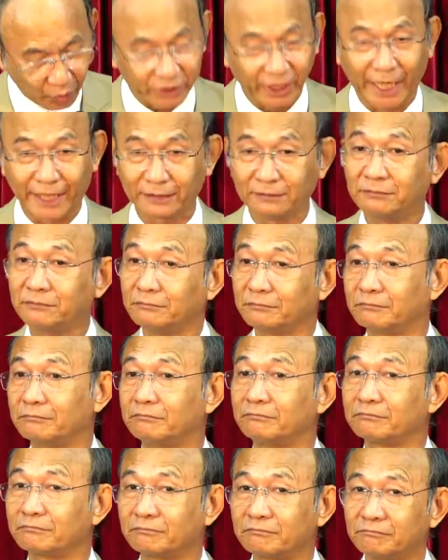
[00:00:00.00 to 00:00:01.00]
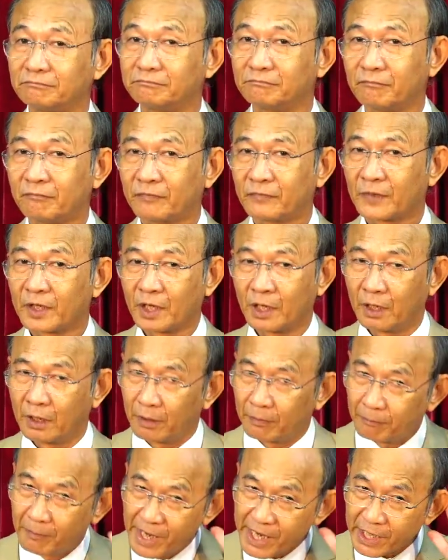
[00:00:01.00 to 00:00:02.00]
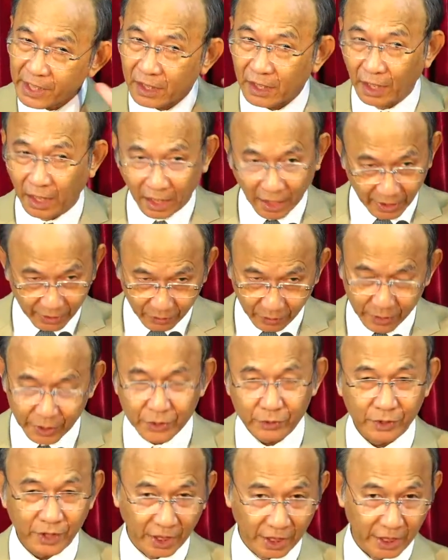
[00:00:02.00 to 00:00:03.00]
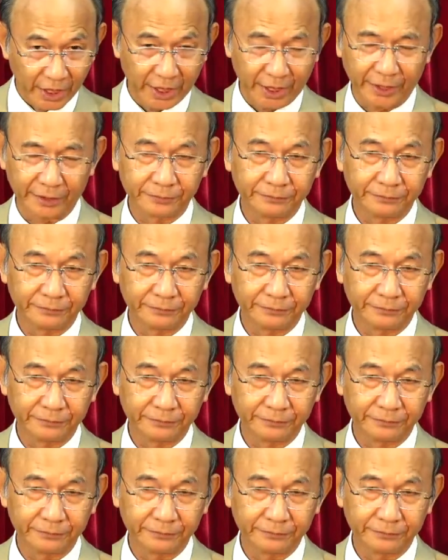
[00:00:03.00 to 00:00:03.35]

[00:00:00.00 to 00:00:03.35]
thánh biết lời của Đức Chúa Trời